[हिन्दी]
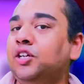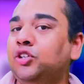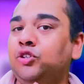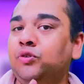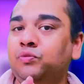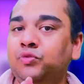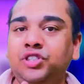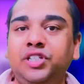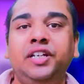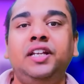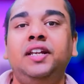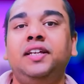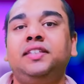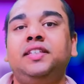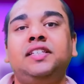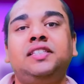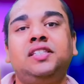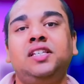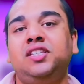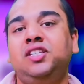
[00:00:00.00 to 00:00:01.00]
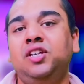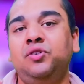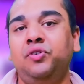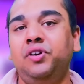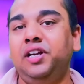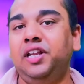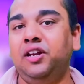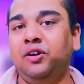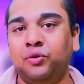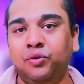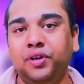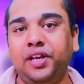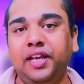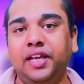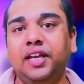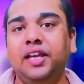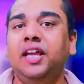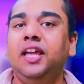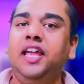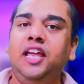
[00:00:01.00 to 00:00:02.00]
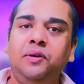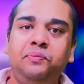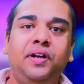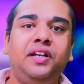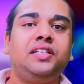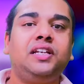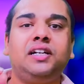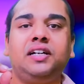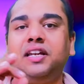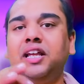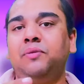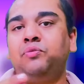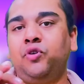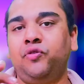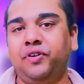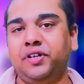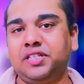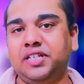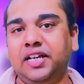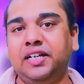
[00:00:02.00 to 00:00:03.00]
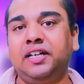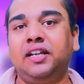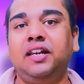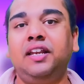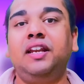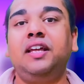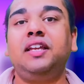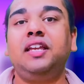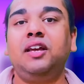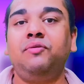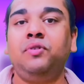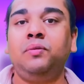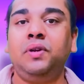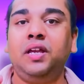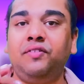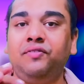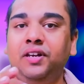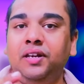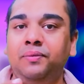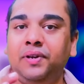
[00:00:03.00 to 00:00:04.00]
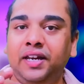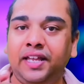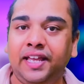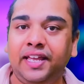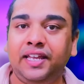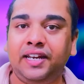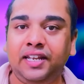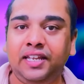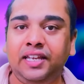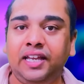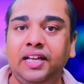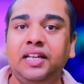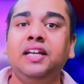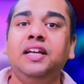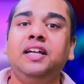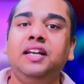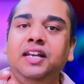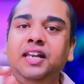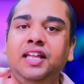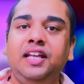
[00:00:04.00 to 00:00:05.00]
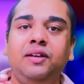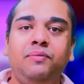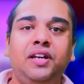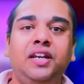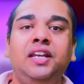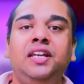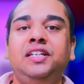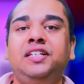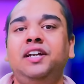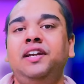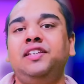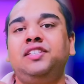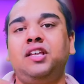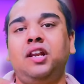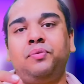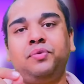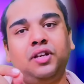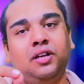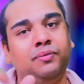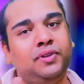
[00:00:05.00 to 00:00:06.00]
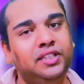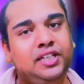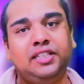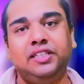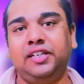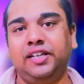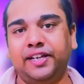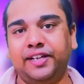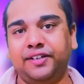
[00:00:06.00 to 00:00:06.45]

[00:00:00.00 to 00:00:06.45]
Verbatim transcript: तो मुझे नहीं लगता इससे अच्छी कोई डील होगी एक बार जाकर आप ऑफर चेक कर लेना कि अभी भी अवेलेबल है या नहीं है लिंक मैंने मैंने नीचे डिस्क्रिप्शन में दे दिया